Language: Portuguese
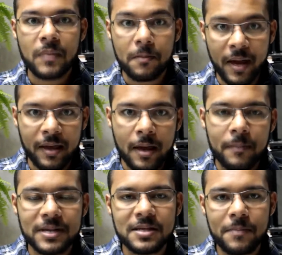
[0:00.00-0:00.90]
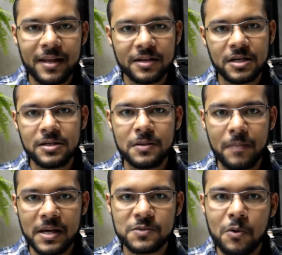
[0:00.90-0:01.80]
Bem, perceber na gente
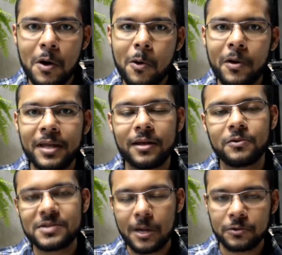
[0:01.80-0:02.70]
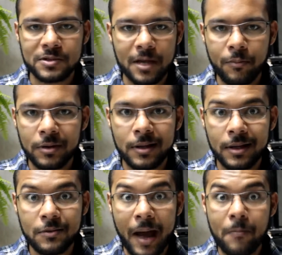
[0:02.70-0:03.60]
mesmo o que está nos
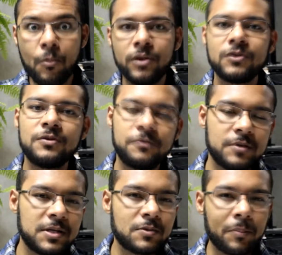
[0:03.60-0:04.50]
auto-sabotando é muito difícil,